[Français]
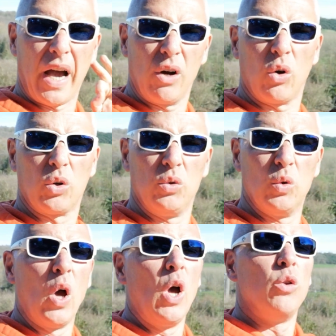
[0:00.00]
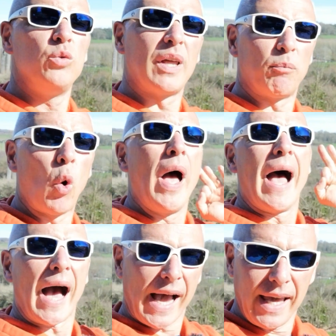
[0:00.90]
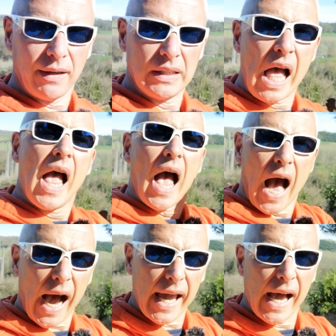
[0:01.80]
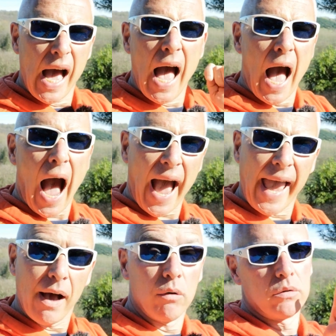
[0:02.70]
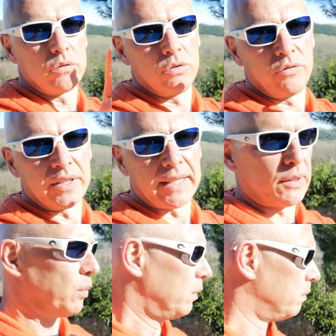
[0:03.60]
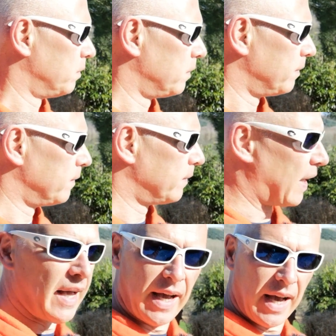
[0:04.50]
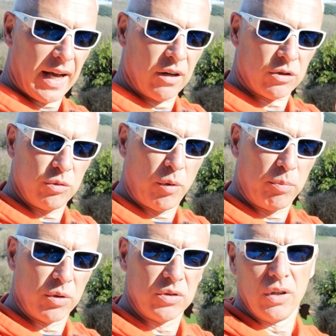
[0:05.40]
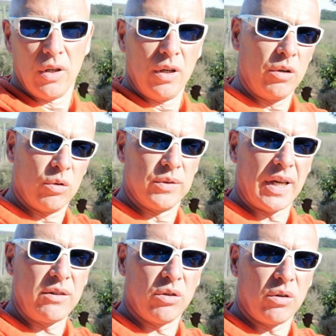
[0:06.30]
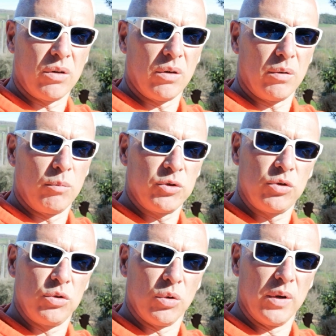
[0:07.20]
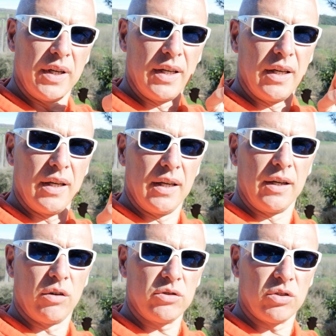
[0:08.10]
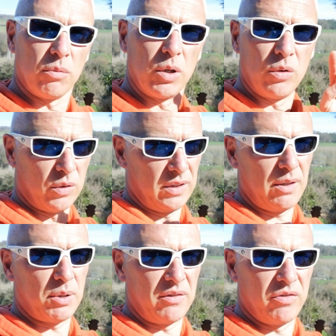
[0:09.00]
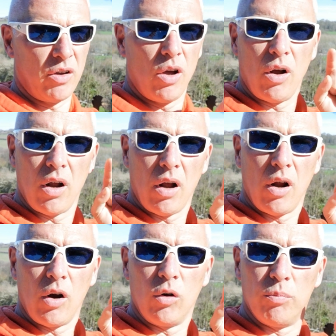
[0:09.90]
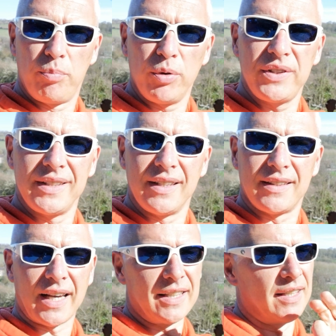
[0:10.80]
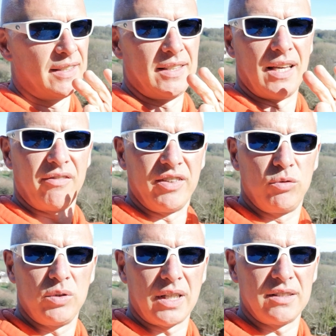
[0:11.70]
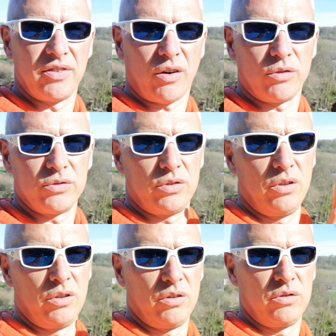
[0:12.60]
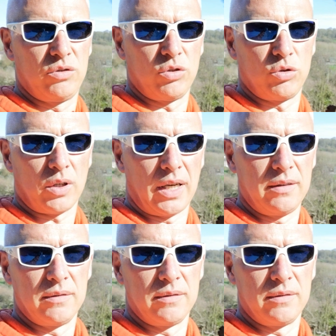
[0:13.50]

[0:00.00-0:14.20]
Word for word: alors que nous, nous tapons rien, rien, rien, sauf un taco. Alors je vous propose qu'on aille dans mon studio et qu'ensemble, on débriefe le petit détail qui a fait toute la différence ce jour-là.